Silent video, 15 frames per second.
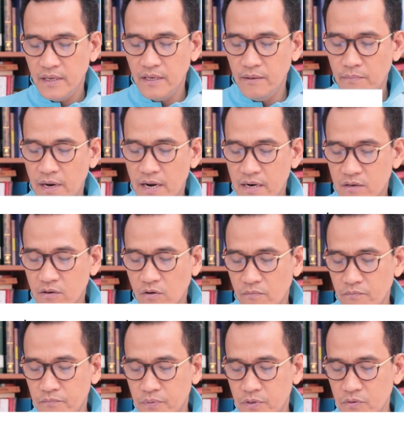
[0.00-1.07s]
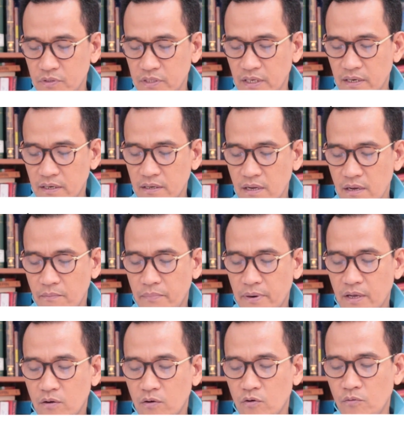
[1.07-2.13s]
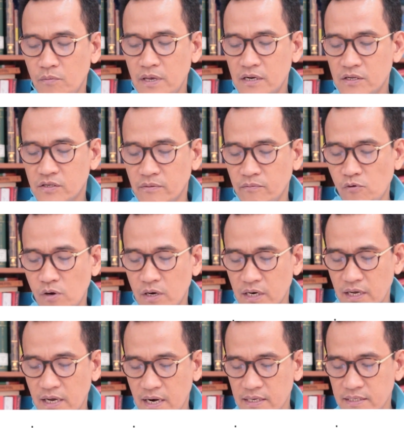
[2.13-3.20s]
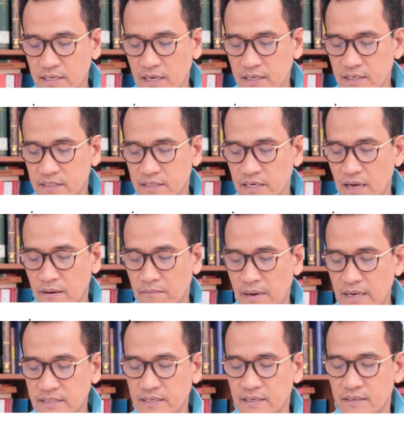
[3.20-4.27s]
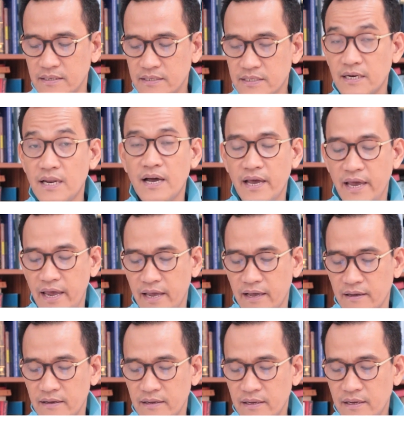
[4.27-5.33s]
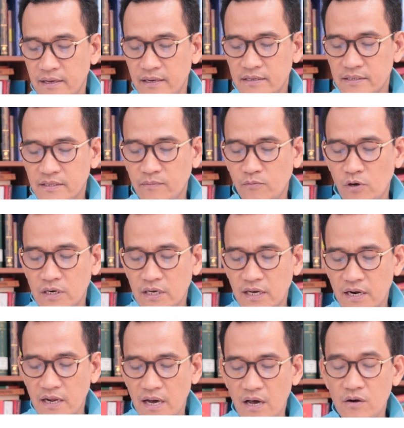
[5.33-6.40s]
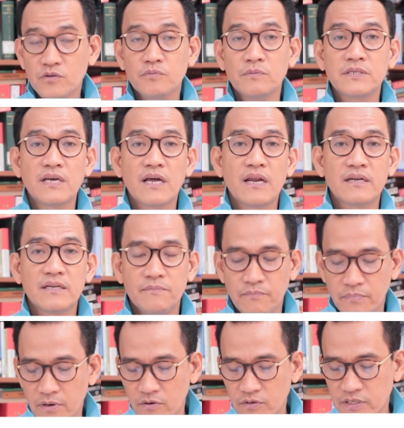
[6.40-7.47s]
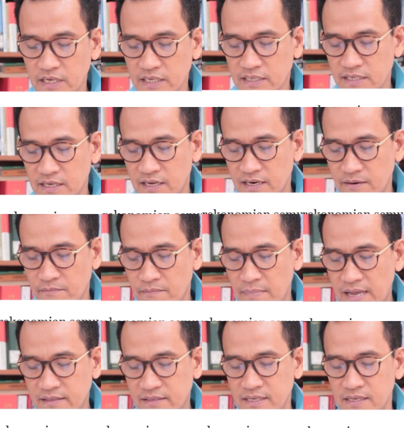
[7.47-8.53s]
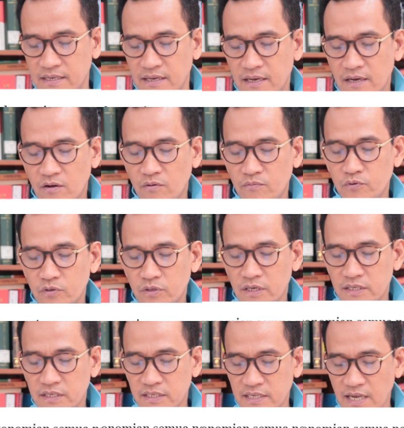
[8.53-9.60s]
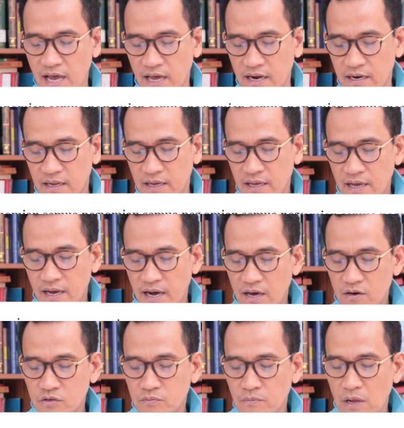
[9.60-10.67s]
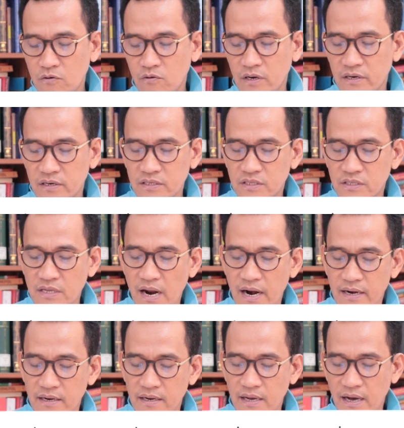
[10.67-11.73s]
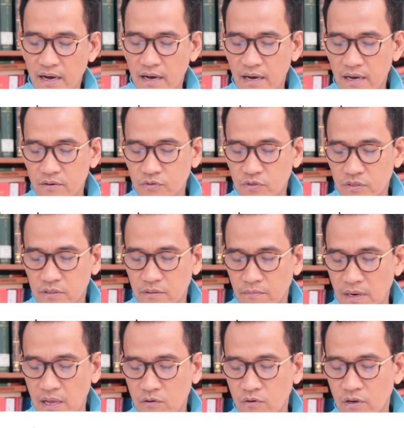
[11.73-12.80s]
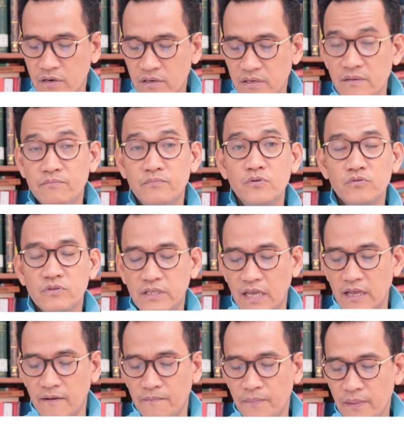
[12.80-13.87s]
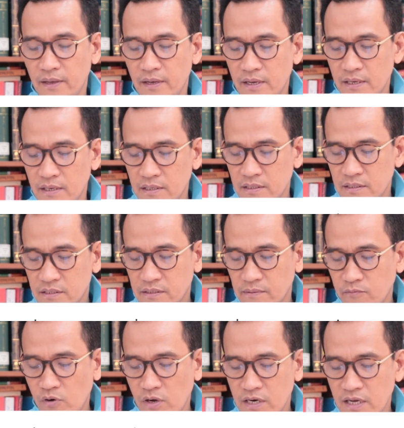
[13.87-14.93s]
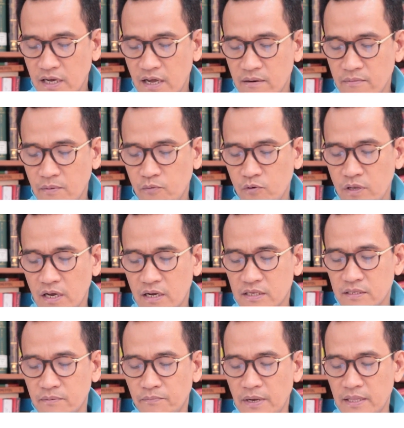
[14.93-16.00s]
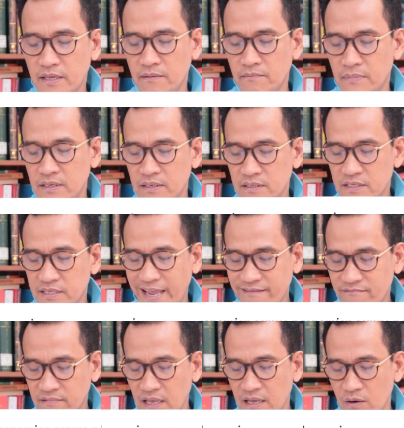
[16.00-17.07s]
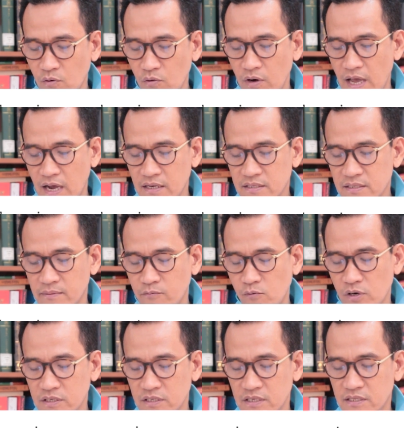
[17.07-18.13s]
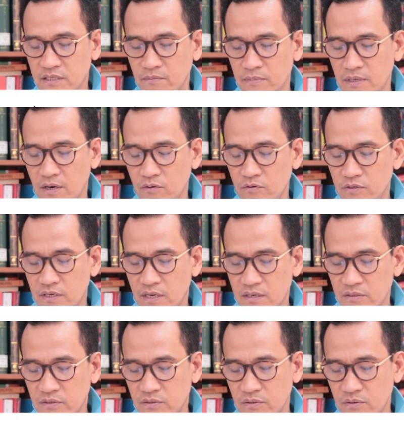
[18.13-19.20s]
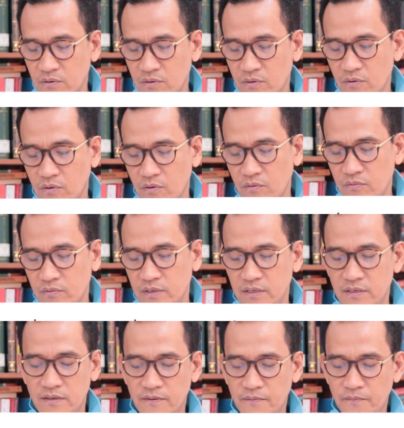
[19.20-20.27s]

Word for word: Ibarat komputer, perekonomian semua negara saat ini sedang macet, sedang hang. Semua negara harus menjalani proses mati komputer sesaat. Harus melakukan restart, harus melakukan rebooting. Semua negara mempunyai kesempatan men-setting ulang semua sistemnya ujar Jokowi.